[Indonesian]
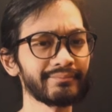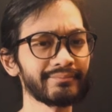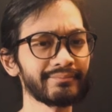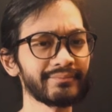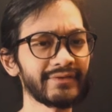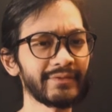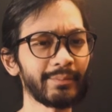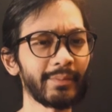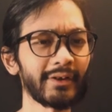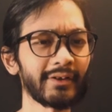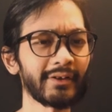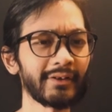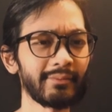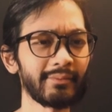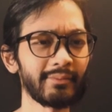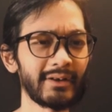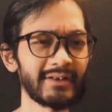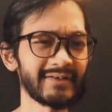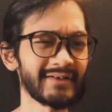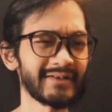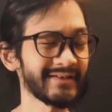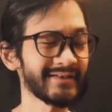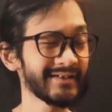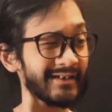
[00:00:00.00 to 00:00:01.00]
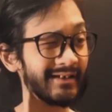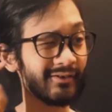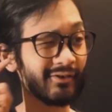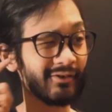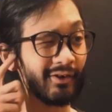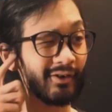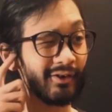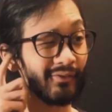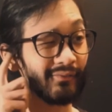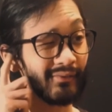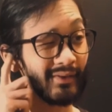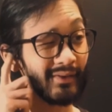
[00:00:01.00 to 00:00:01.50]
seperti biasa sih
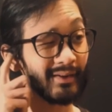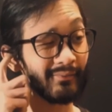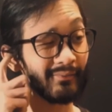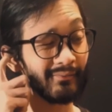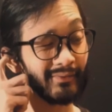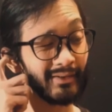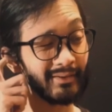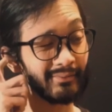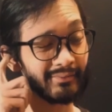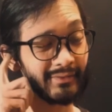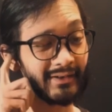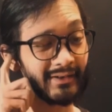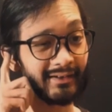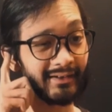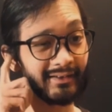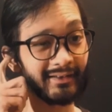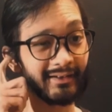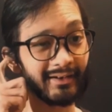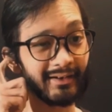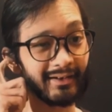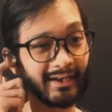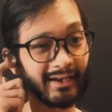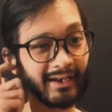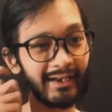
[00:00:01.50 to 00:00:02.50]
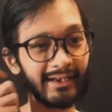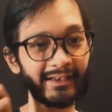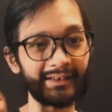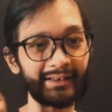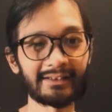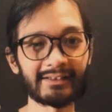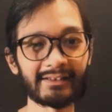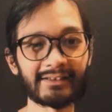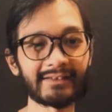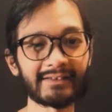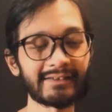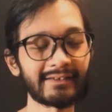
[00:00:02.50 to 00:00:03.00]
kalau film-film thriller kayak
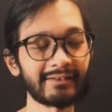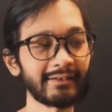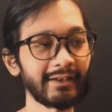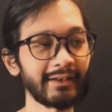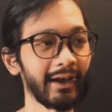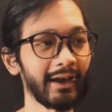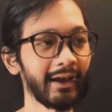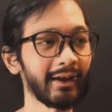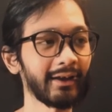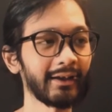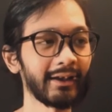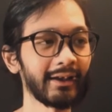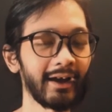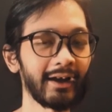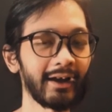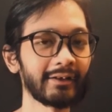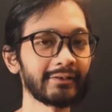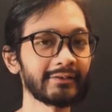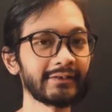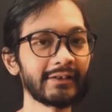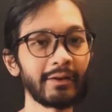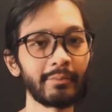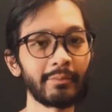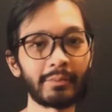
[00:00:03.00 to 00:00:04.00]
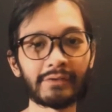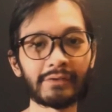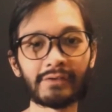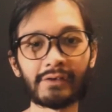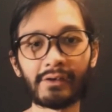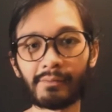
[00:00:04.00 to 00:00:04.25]
gini yang zaman